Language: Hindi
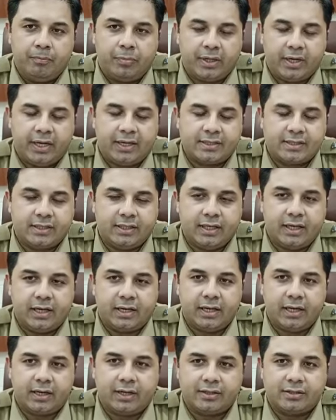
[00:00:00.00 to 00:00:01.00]
प्रयास किया
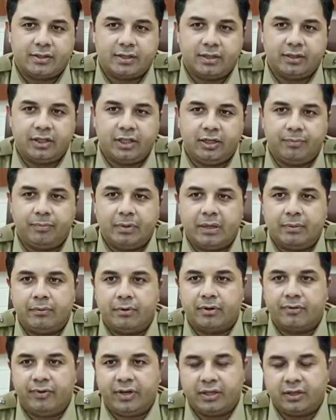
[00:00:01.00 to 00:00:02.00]
गया कि संदीप
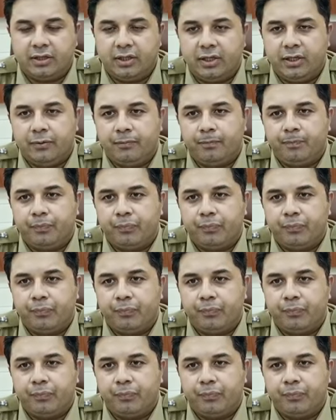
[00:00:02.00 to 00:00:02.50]
नामक व्यक्ति